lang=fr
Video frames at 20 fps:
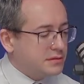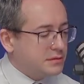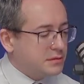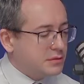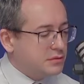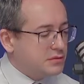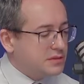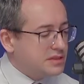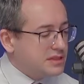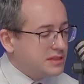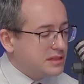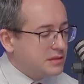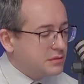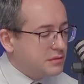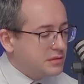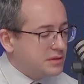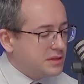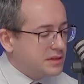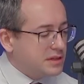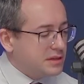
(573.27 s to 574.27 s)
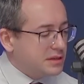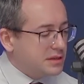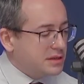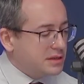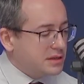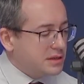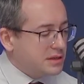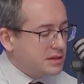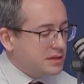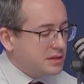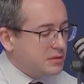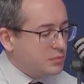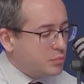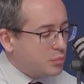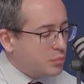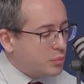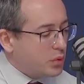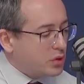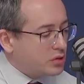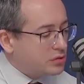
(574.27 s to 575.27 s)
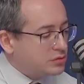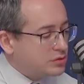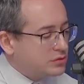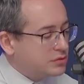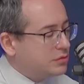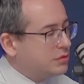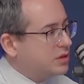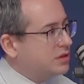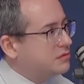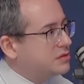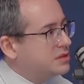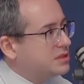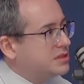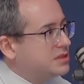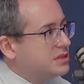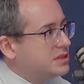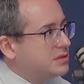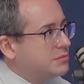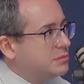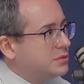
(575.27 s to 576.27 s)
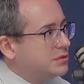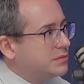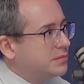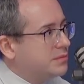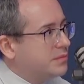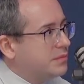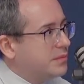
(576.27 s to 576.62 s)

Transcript: que s'ils ils, pensent que la victime